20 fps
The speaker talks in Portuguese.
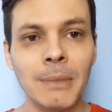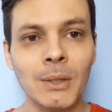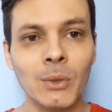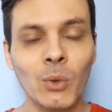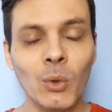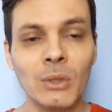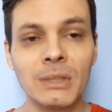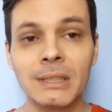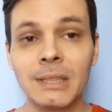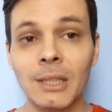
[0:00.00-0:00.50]

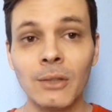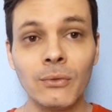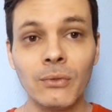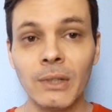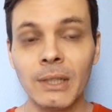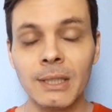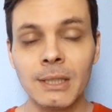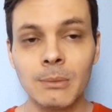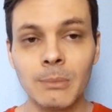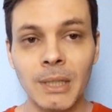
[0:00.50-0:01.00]
Mendonça,
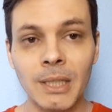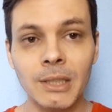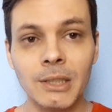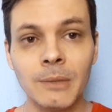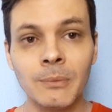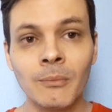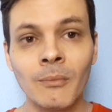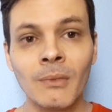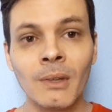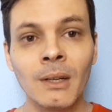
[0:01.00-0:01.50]

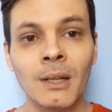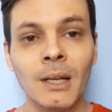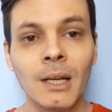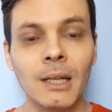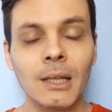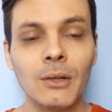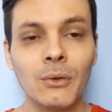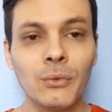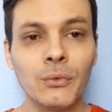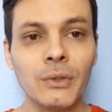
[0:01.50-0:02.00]
infelizmente,
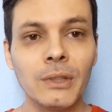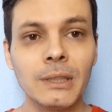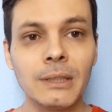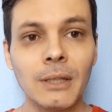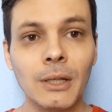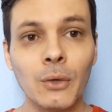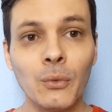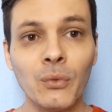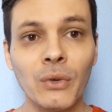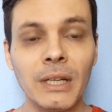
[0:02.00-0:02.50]
que, fiz,
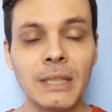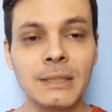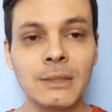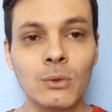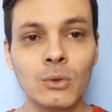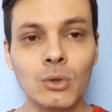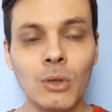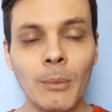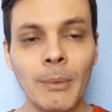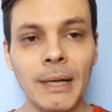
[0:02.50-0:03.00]
que fez
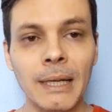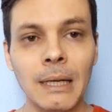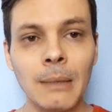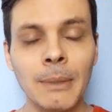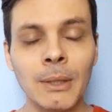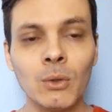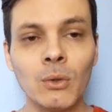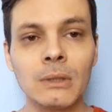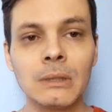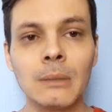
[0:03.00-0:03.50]
não só Marília
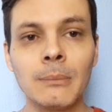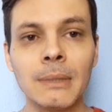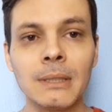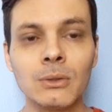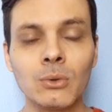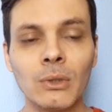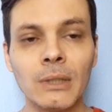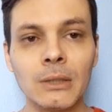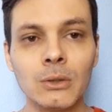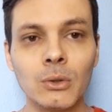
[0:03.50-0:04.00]
Mendonça, mas
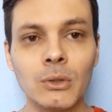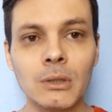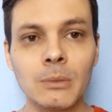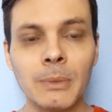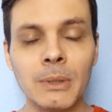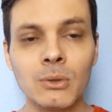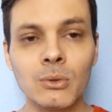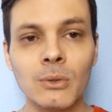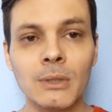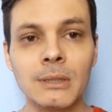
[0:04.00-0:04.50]
todas as outras
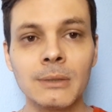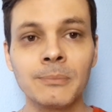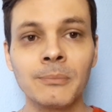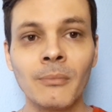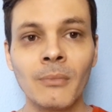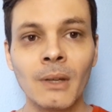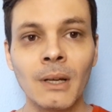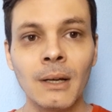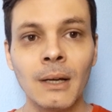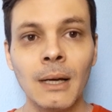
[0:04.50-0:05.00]
pessoas
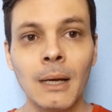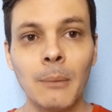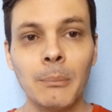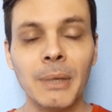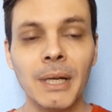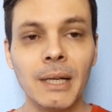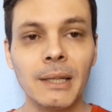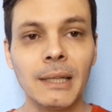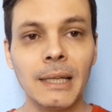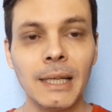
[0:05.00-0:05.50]

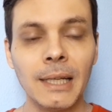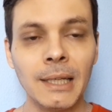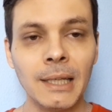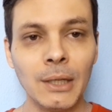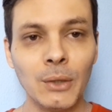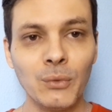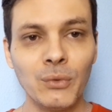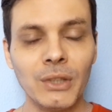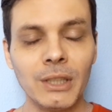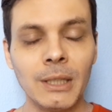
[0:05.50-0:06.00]
perderem
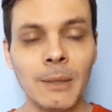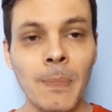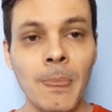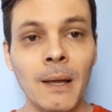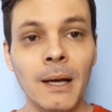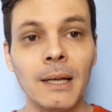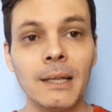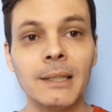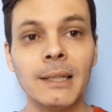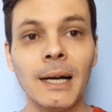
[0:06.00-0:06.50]
a vida.
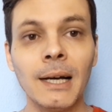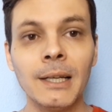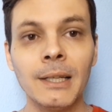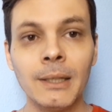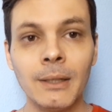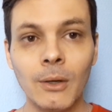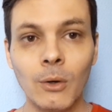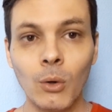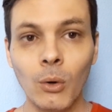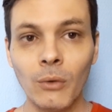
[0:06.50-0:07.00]
E
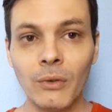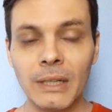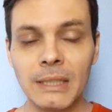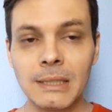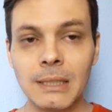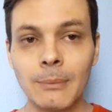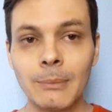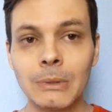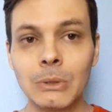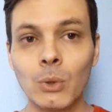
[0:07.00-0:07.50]
aí
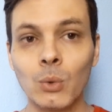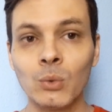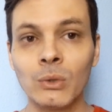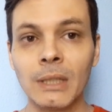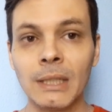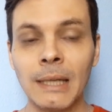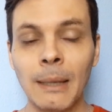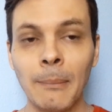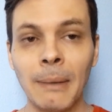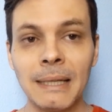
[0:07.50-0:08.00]
conversamos com
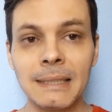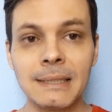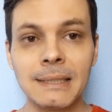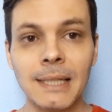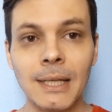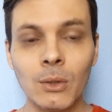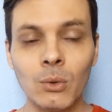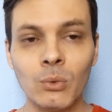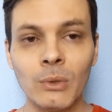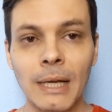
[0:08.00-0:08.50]
Tânia
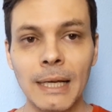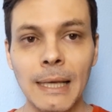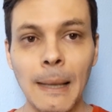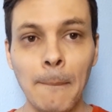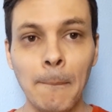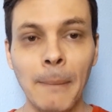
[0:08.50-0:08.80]
Macedo, né, que é